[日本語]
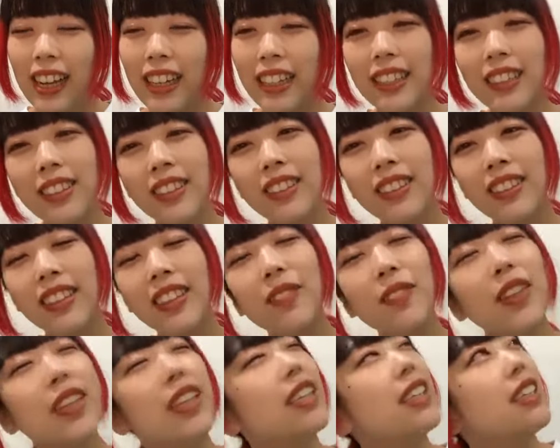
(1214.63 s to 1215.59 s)
アイドル
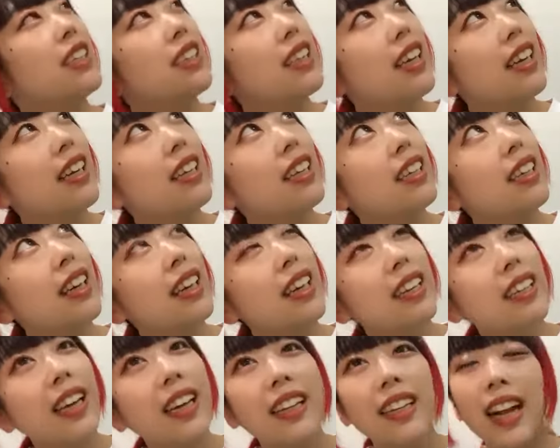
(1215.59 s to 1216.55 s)
今行きたい
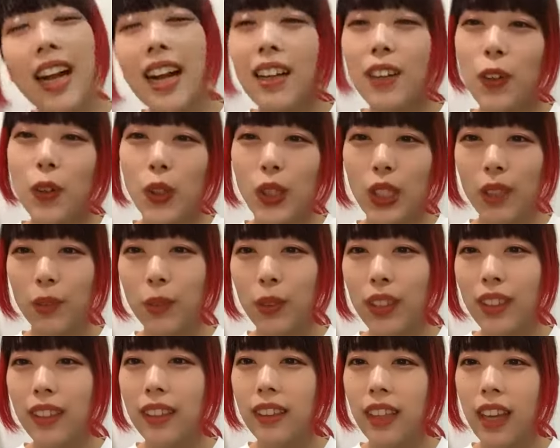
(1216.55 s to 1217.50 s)
海外韓国も
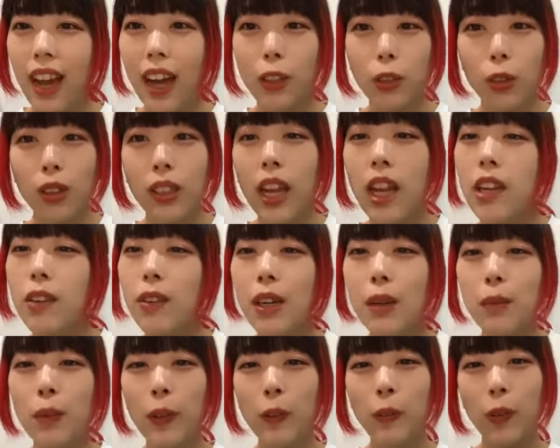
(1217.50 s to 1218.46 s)
行きたいあと台
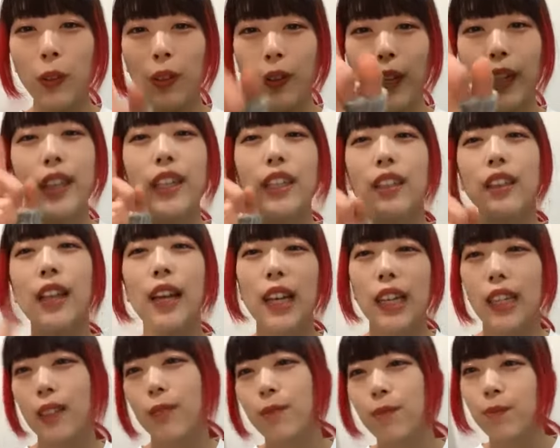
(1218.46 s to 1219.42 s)
湾ももう一回行きたい